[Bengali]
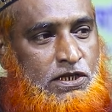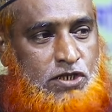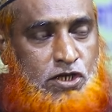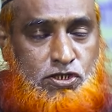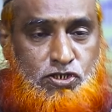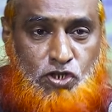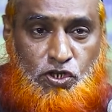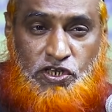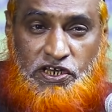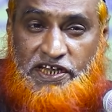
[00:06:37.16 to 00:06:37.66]
তো
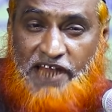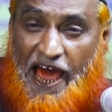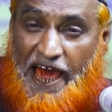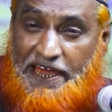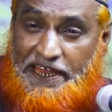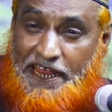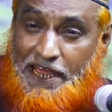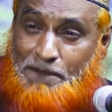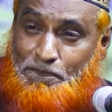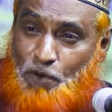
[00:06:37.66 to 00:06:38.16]
যদি
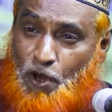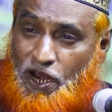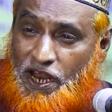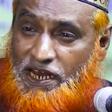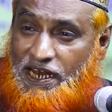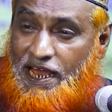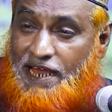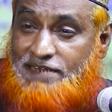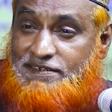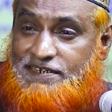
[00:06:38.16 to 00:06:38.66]
ডাইরেক্ট বলা
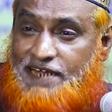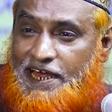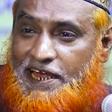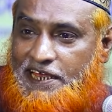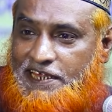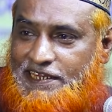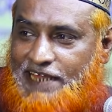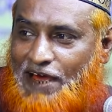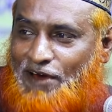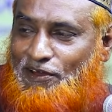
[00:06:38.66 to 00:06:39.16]
না
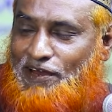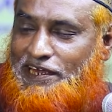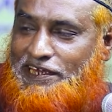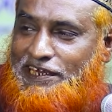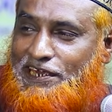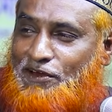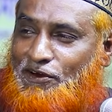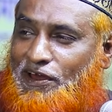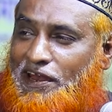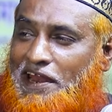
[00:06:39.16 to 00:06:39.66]
যায় তাহলে
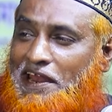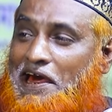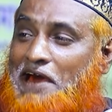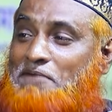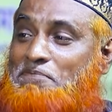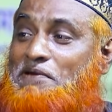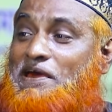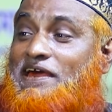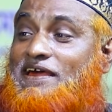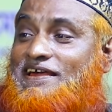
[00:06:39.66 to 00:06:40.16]
কি করা
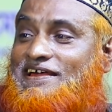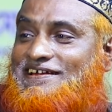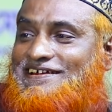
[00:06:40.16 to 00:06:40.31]
লাগবে